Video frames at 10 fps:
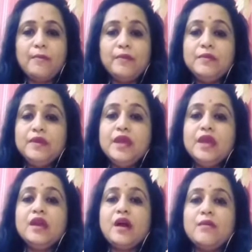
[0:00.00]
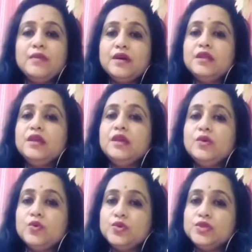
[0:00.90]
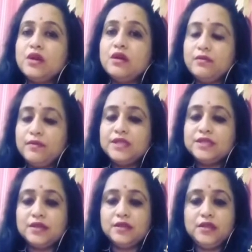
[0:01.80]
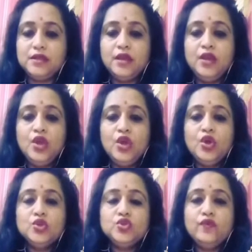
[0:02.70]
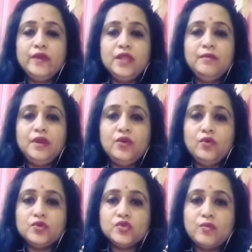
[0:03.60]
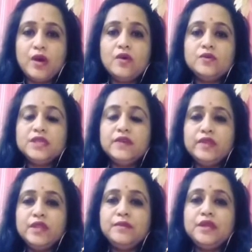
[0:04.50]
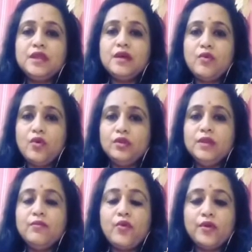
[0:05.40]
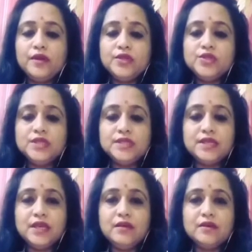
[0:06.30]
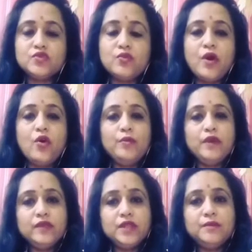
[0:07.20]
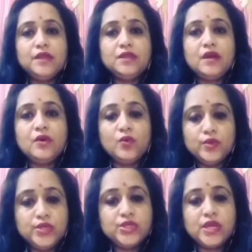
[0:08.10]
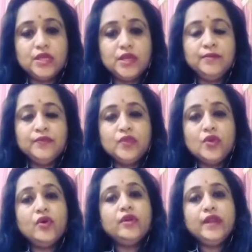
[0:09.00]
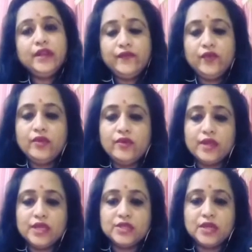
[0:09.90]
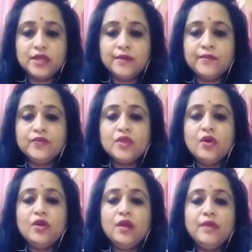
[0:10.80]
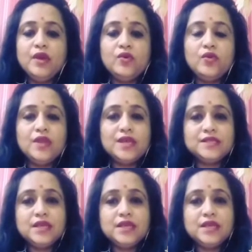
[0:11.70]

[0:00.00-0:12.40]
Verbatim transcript: आप में भी एक काम करने की ऊर्जा मिल सकती है जो विनम्र हो स्वभाव से विनम्रता बहुत इम्पॉर्टेंट चीज़ है स्वभाव में विनम्रता होनी चाहिए और ग्रेटफुल होना चाहिए और हमें कोरोना